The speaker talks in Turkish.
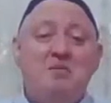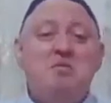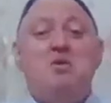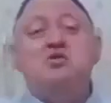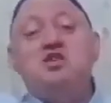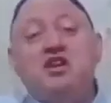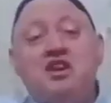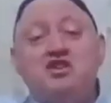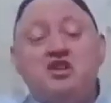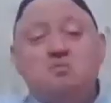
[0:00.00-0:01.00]
Bir bakıyorsun
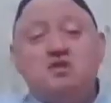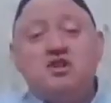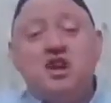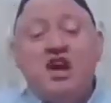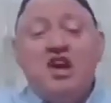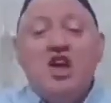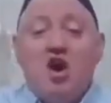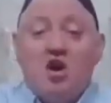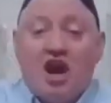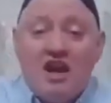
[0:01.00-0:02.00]
tekrar çıkmış.
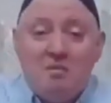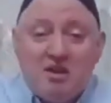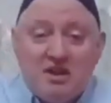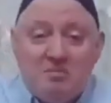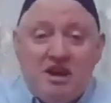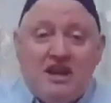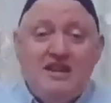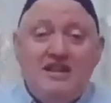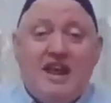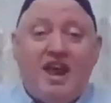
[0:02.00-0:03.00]
Ya kalem adamın
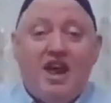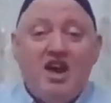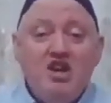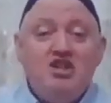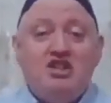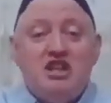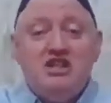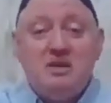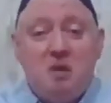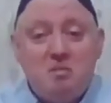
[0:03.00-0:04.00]
elinde.
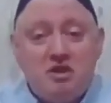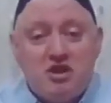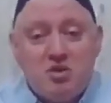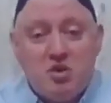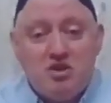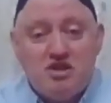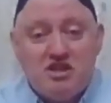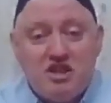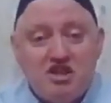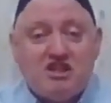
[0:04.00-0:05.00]
İstediği zaman bitiriyor
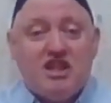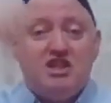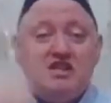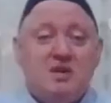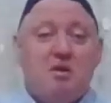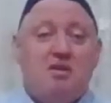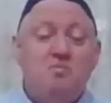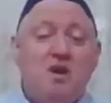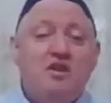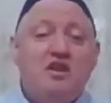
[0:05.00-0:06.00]
diziyi. istediği
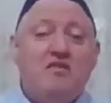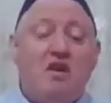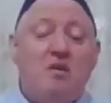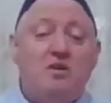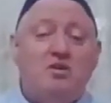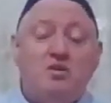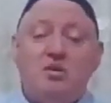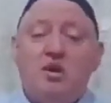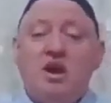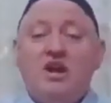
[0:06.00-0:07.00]
zaman devam
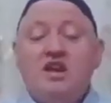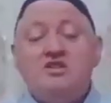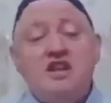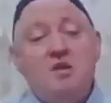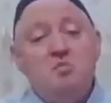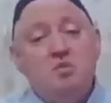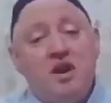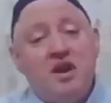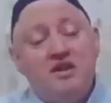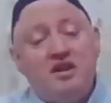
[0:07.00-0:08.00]
ettiriyor. Ya sen
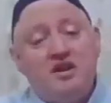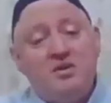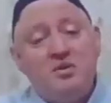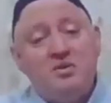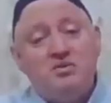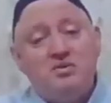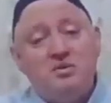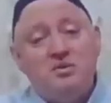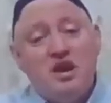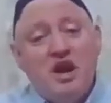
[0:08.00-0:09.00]
buna ne
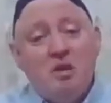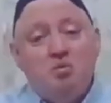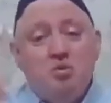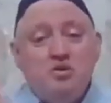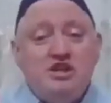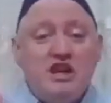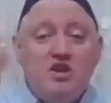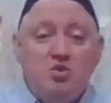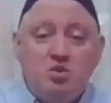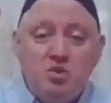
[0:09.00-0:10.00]
takılıyorsun? Bunun
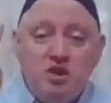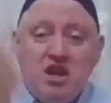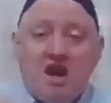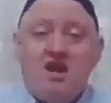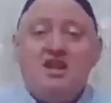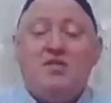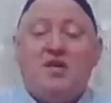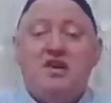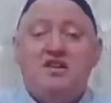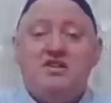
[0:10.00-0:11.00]
senin dünyana da
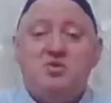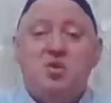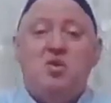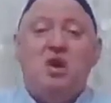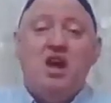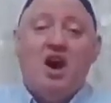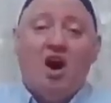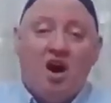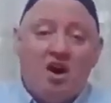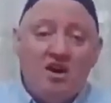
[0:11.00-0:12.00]
faydası yok.
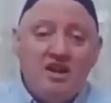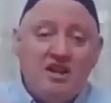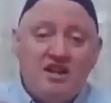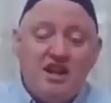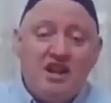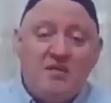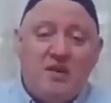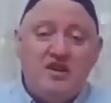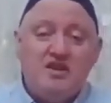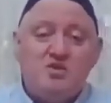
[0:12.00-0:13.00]
Ahiretine de
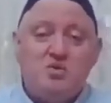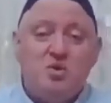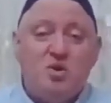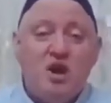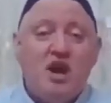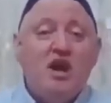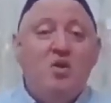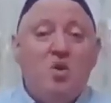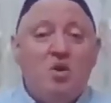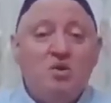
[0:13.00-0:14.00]
faydası yok.
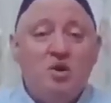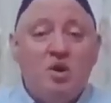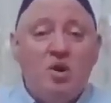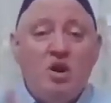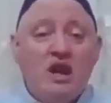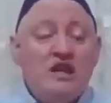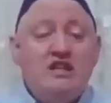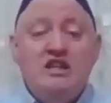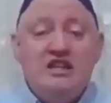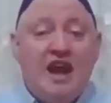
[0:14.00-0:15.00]
Ne oluyor?
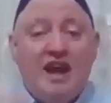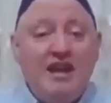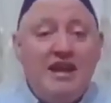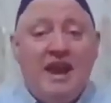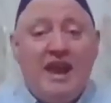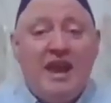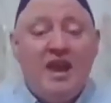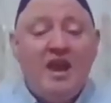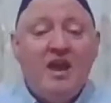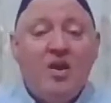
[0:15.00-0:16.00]
Giden
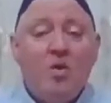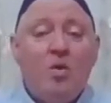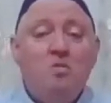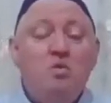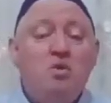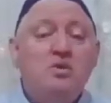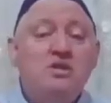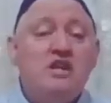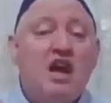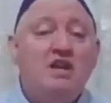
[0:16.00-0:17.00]
ne? ömür
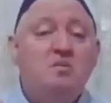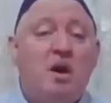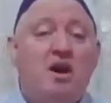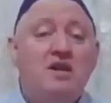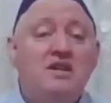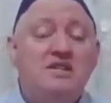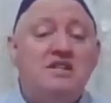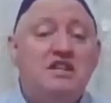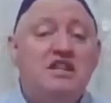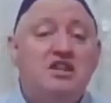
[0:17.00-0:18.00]

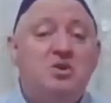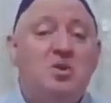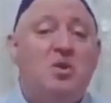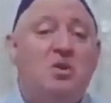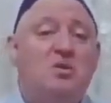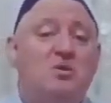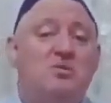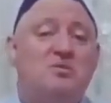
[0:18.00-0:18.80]
sermayesi gidiyor.